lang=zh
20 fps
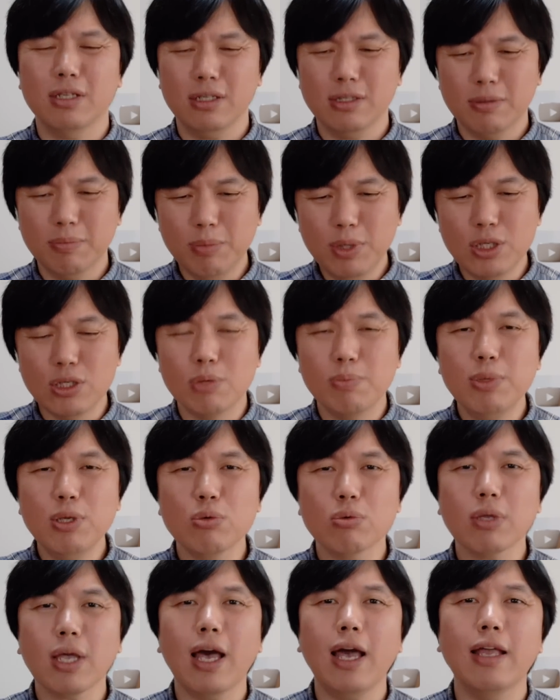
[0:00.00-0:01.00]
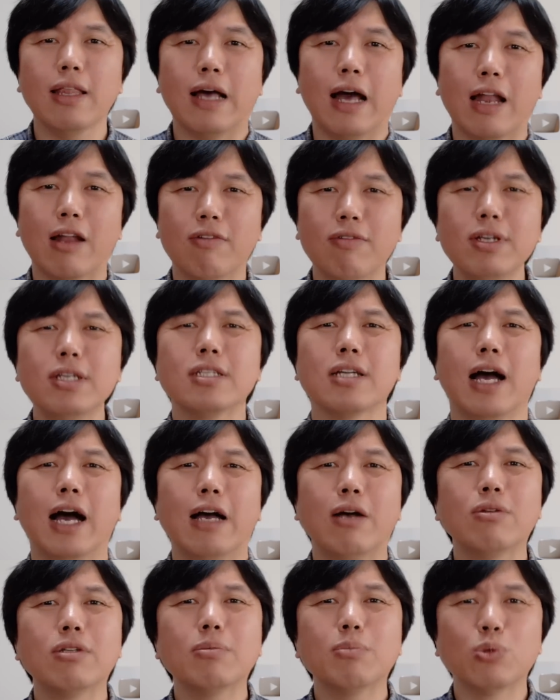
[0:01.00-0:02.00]
那密密度太大了，为啥
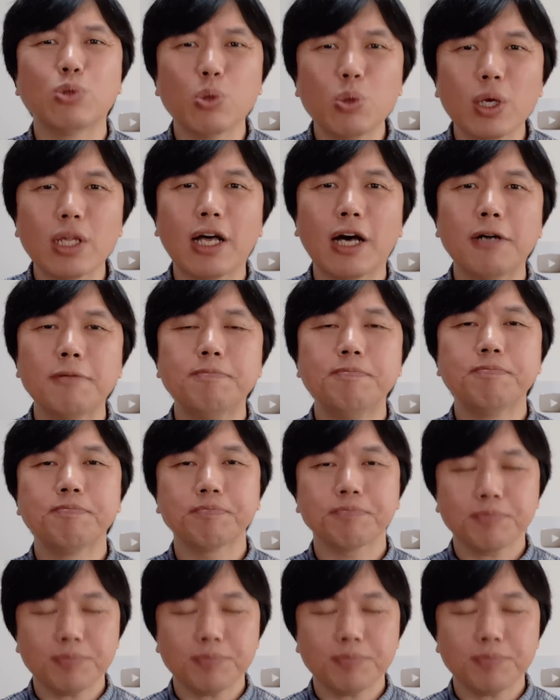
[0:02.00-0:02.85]
要这么做呢？